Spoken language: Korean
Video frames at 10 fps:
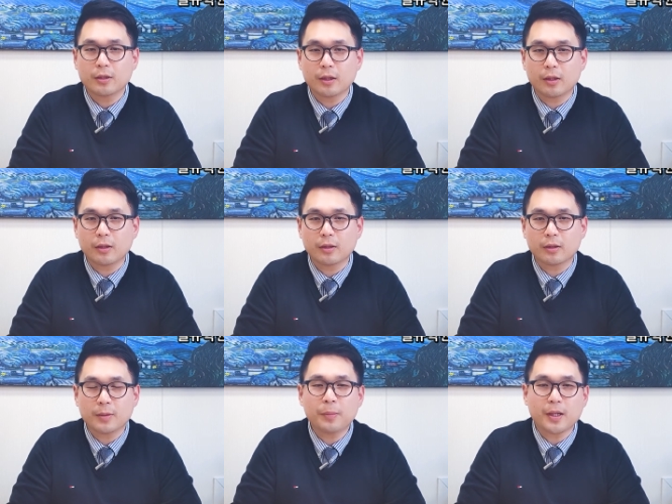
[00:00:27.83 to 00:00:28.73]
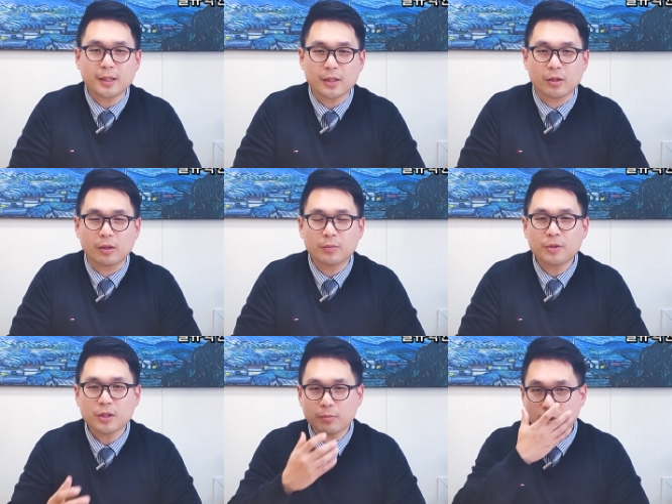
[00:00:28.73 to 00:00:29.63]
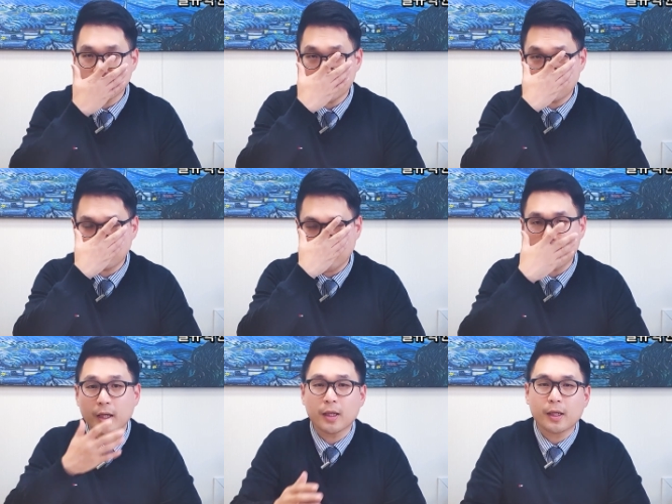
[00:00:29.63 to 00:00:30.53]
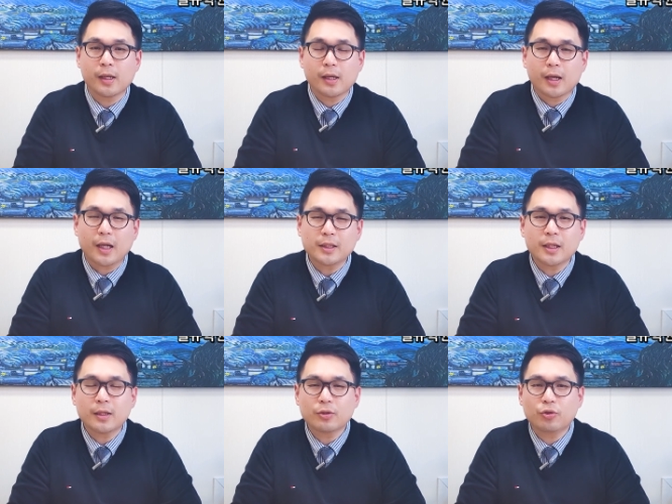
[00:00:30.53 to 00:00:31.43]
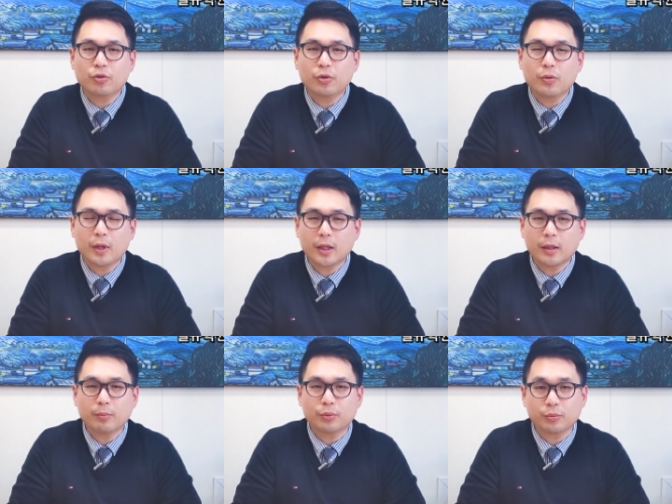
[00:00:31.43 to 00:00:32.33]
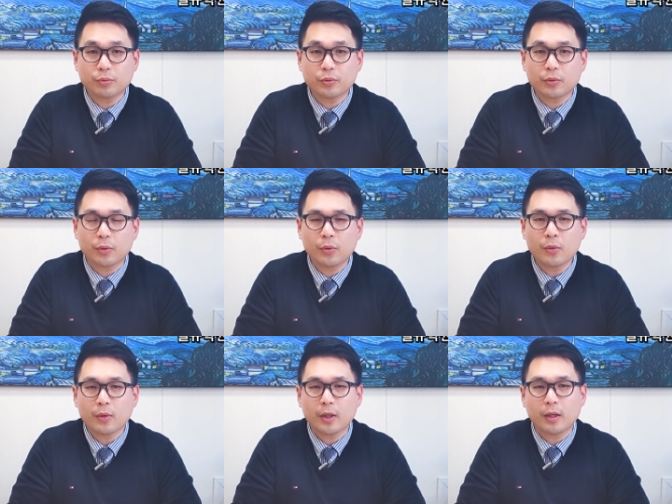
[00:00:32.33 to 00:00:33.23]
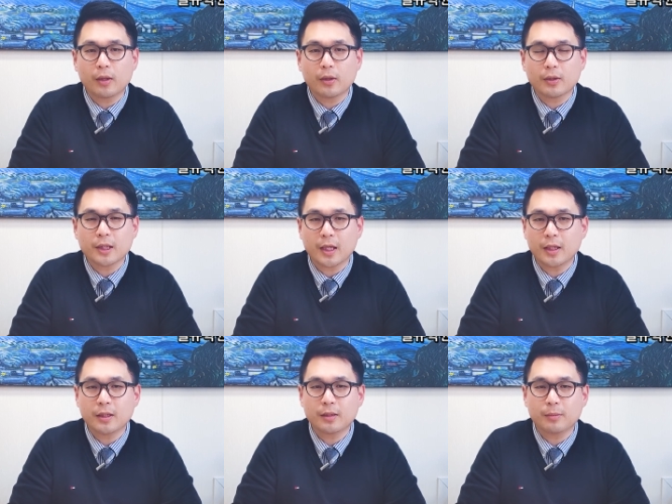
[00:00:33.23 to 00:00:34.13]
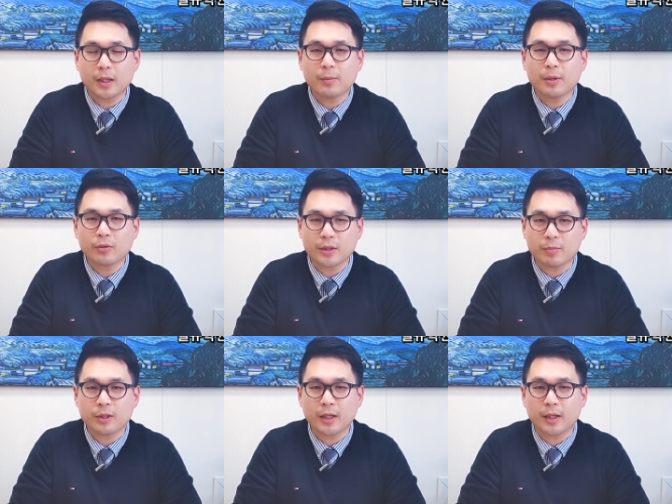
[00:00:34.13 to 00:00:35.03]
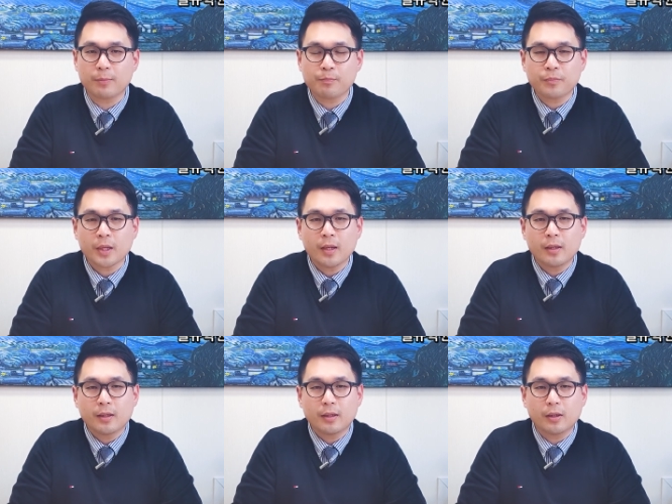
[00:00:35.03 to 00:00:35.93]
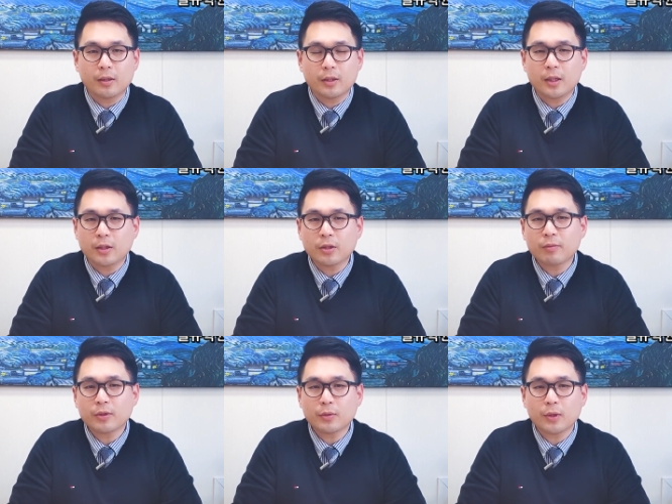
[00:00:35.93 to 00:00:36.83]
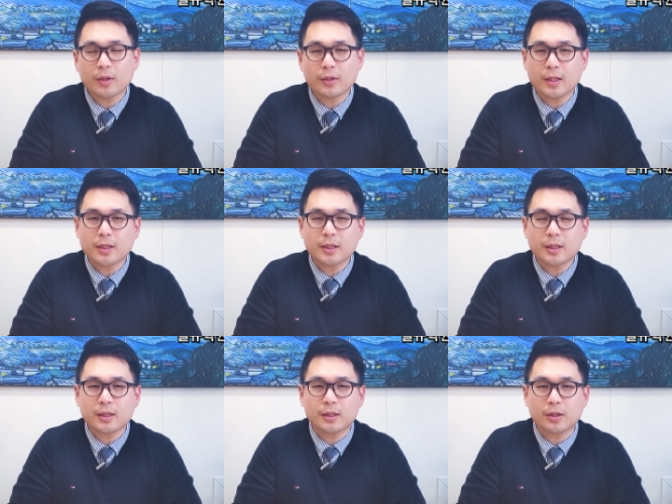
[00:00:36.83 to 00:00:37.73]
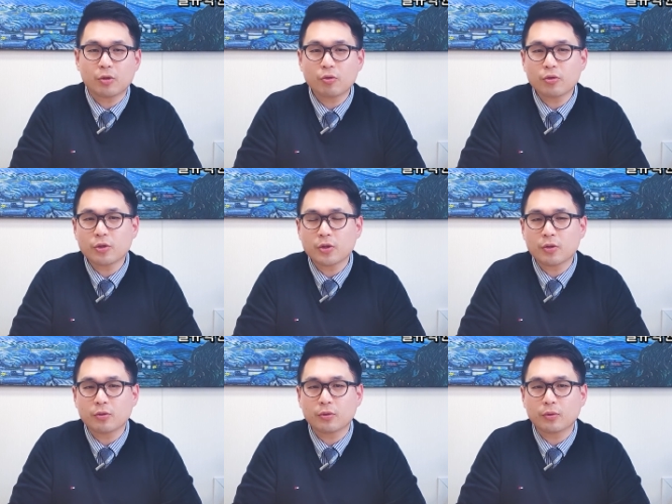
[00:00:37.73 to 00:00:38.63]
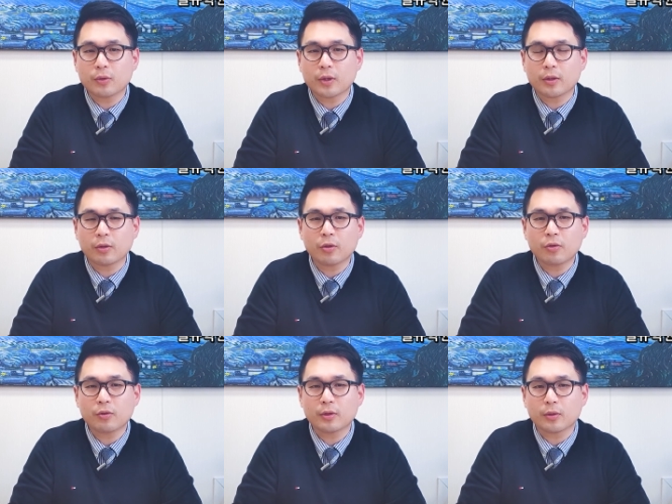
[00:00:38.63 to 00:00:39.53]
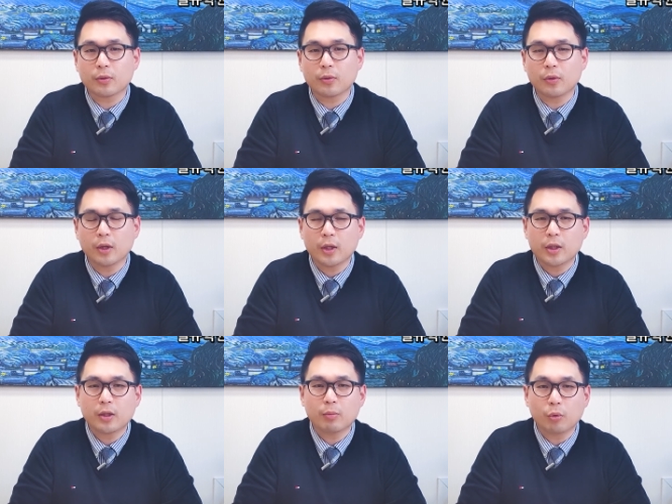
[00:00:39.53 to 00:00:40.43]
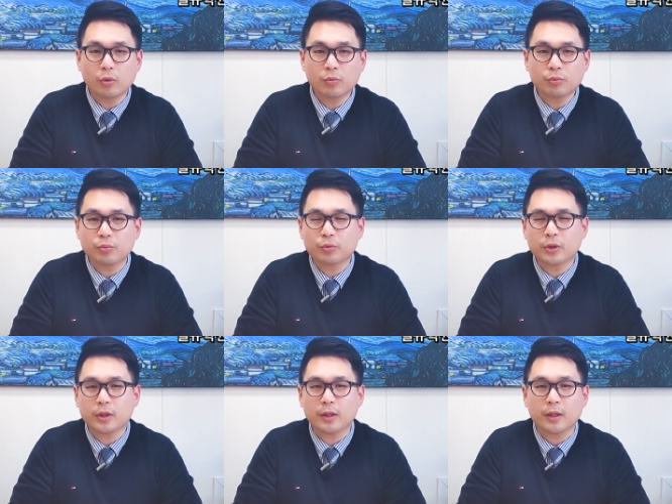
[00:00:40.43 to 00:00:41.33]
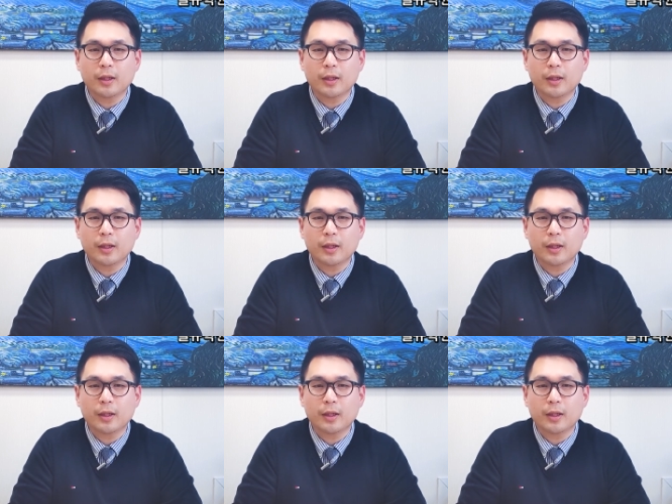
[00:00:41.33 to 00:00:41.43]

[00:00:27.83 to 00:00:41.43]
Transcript: 어, 입학 사정, admission process 중에 가장 중요한 부분으로 어, 자리를 매김하고 있습니다. 어, 이 인터뷰를 통해서 사실은 이제 서류 전형으로 통해서 서류를 넣고 이런 모든 부분을